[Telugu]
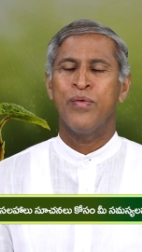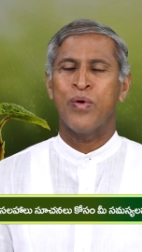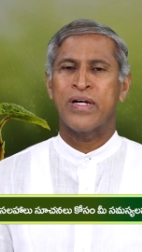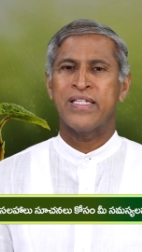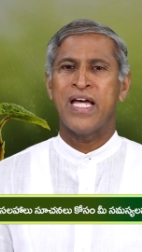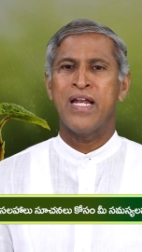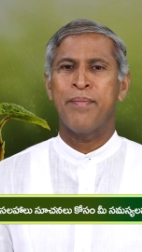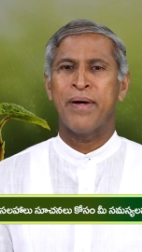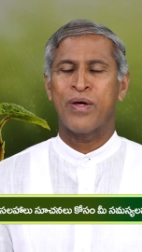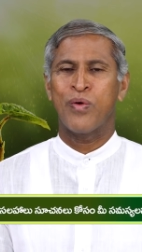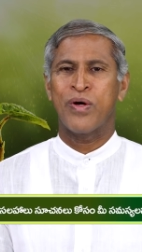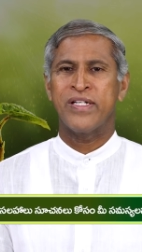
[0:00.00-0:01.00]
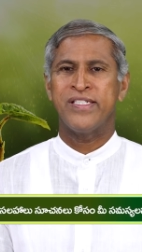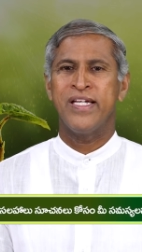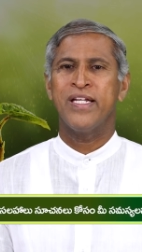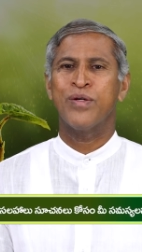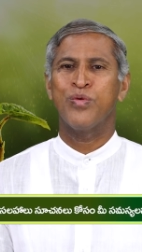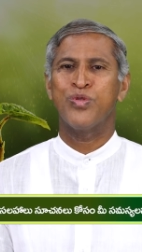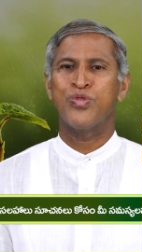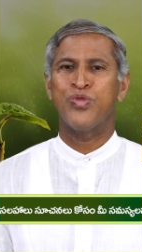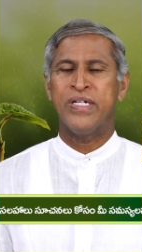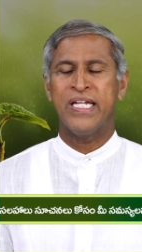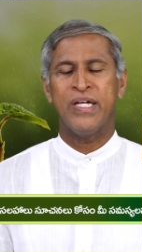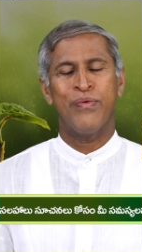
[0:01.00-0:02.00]
ఒకదాని పక్కన ఒకటి చేరి
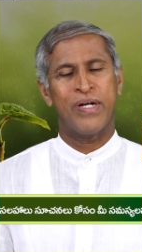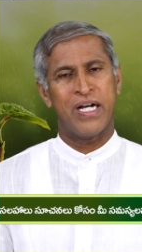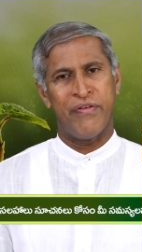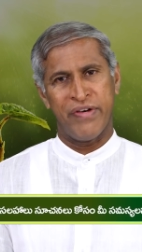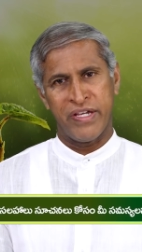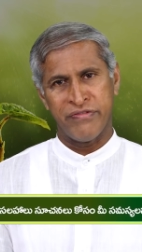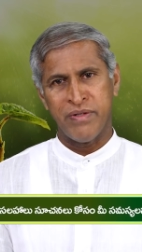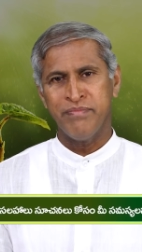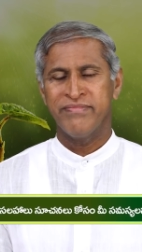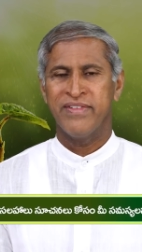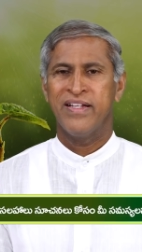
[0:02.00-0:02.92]
కూర్చుంటే ఒక అవయవం